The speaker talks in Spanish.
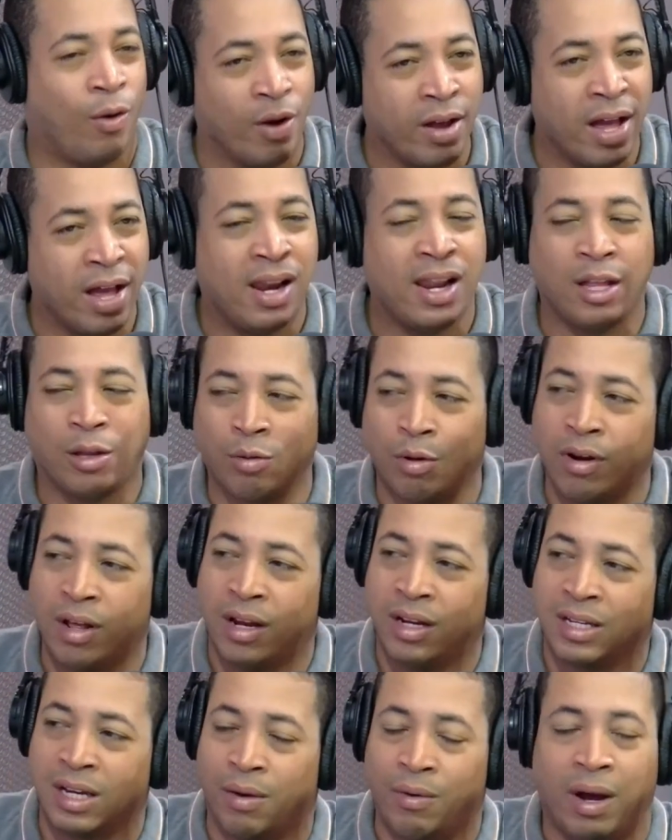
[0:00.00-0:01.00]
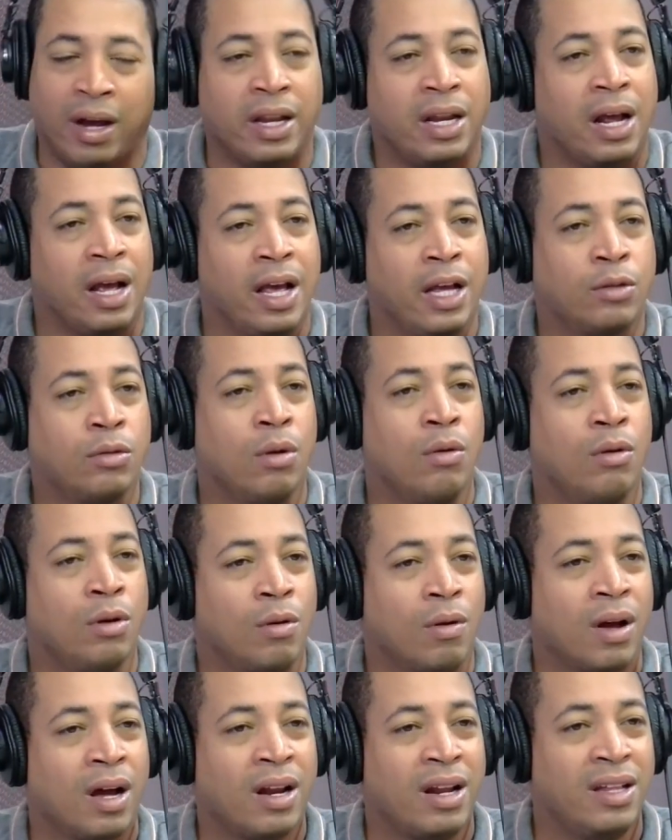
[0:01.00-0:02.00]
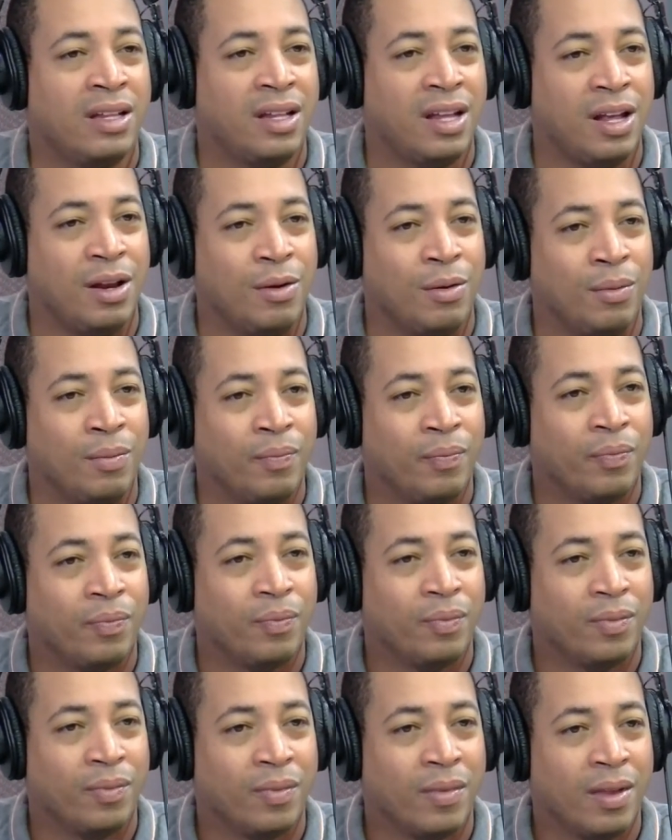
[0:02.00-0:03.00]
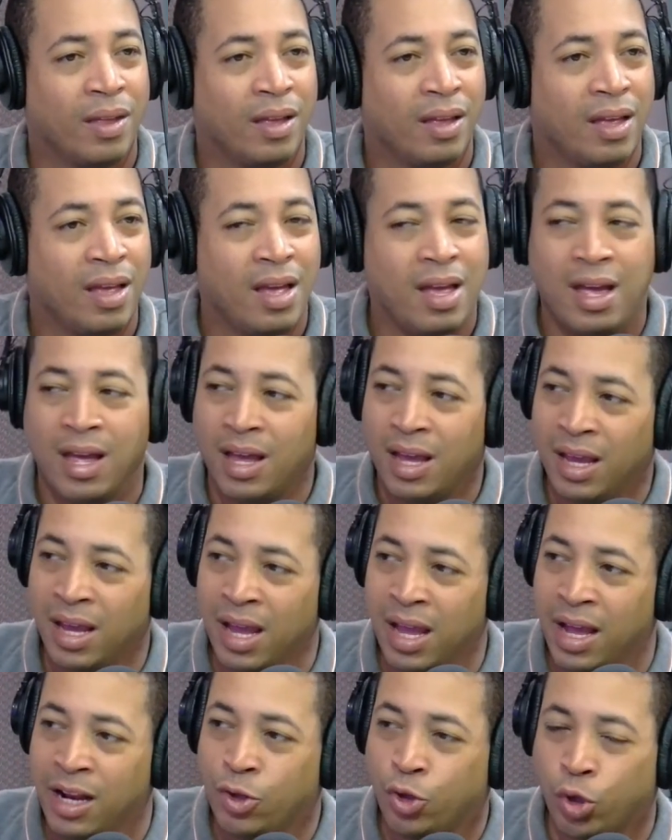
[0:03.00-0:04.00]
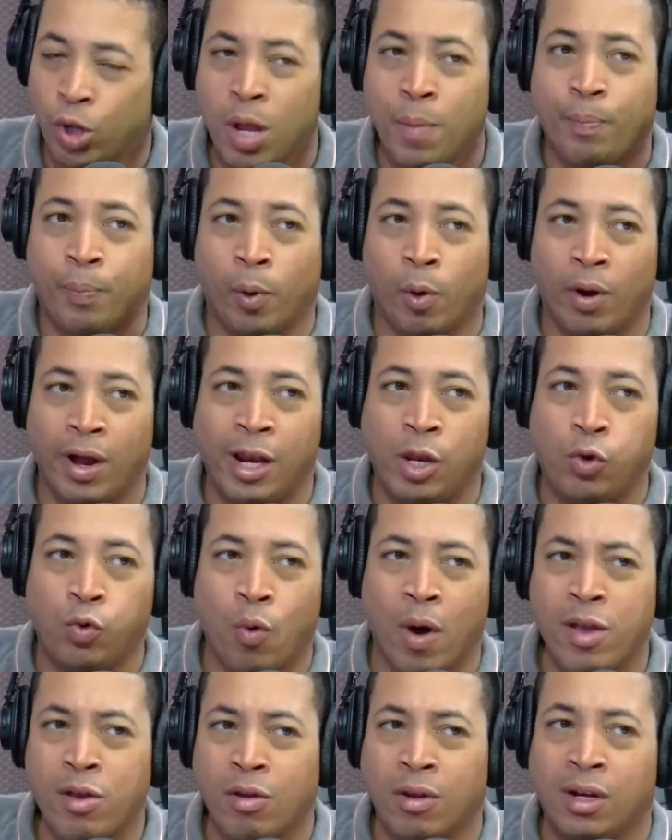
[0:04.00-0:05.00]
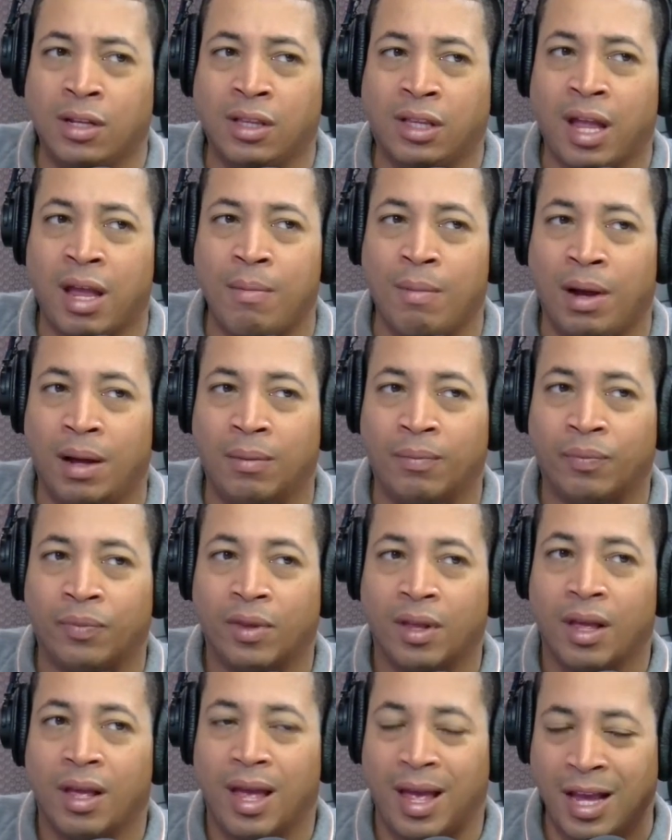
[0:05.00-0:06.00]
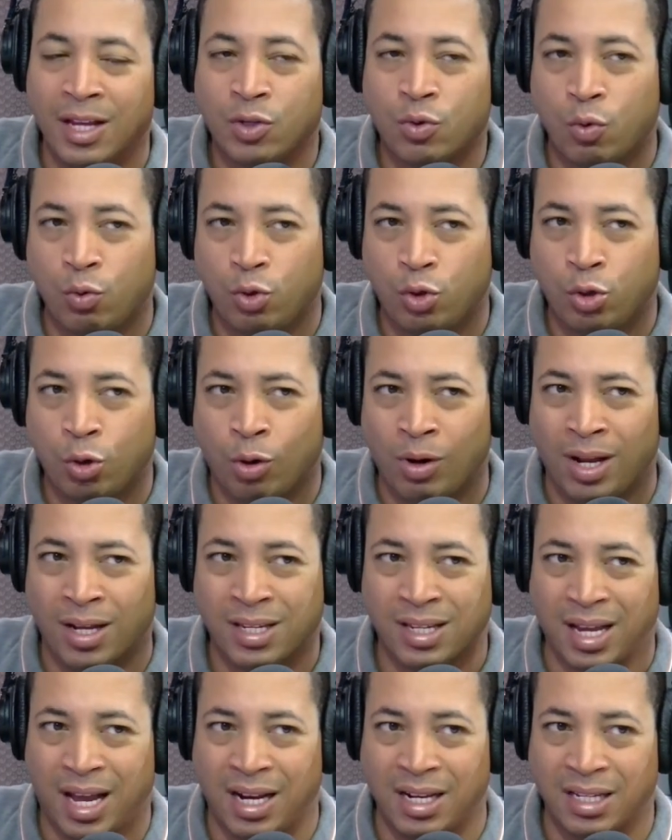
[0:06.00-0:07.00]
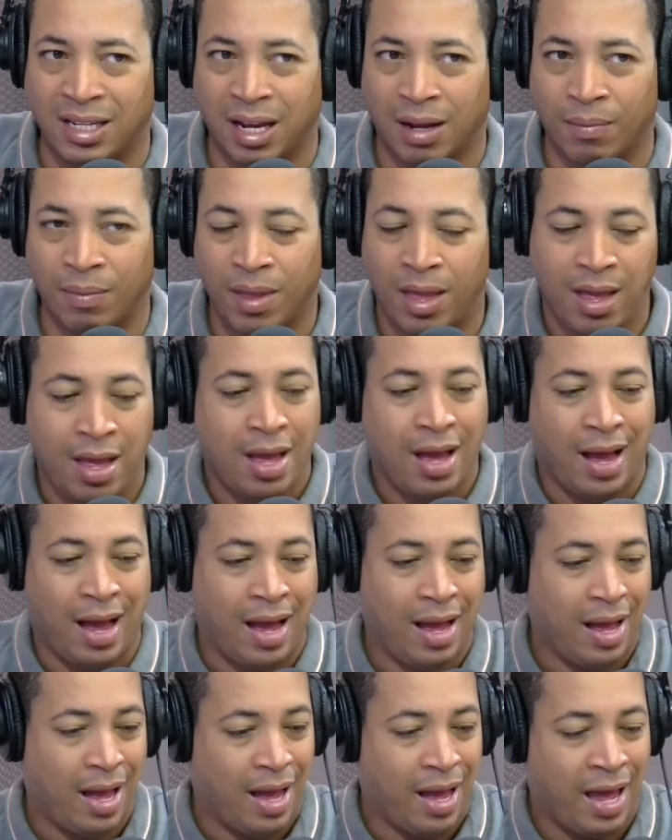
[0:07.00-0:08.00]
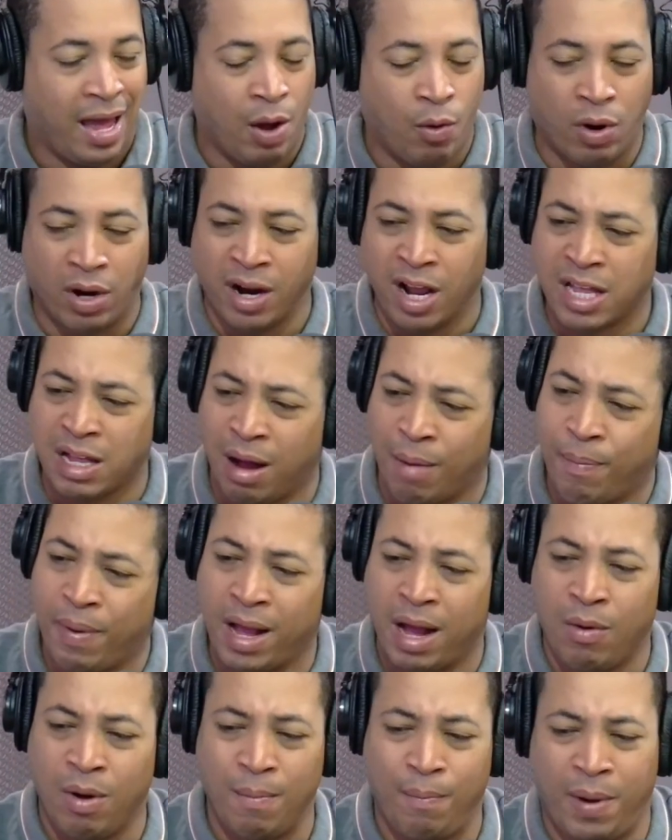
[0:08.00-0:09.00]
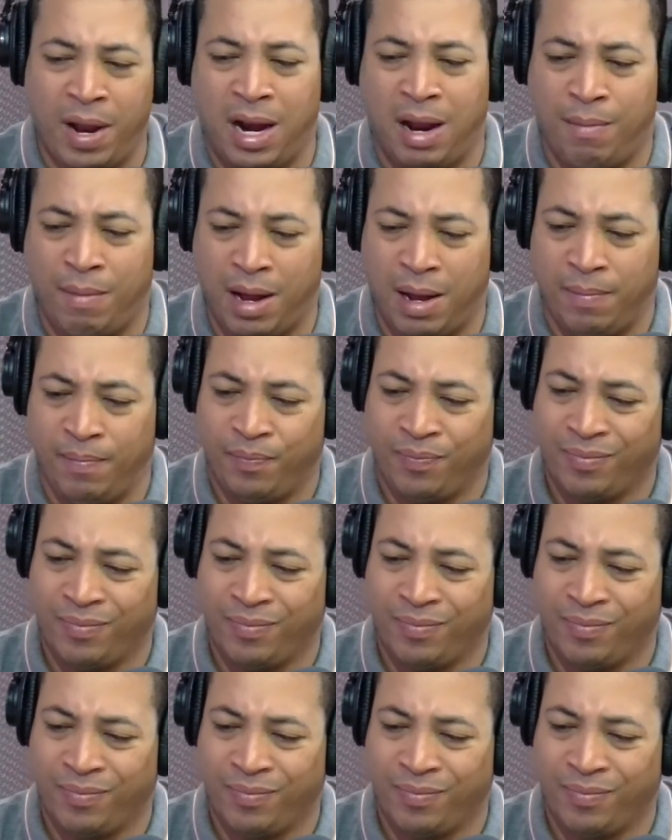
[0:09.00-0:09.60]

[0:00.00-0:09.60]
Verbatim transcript: oye la historia de esa vaina. Eso es un rock argentino. Y el tipo, el dueño del tema, escuchó la salsa. Jehuel Rey estaba pegado en Panamá,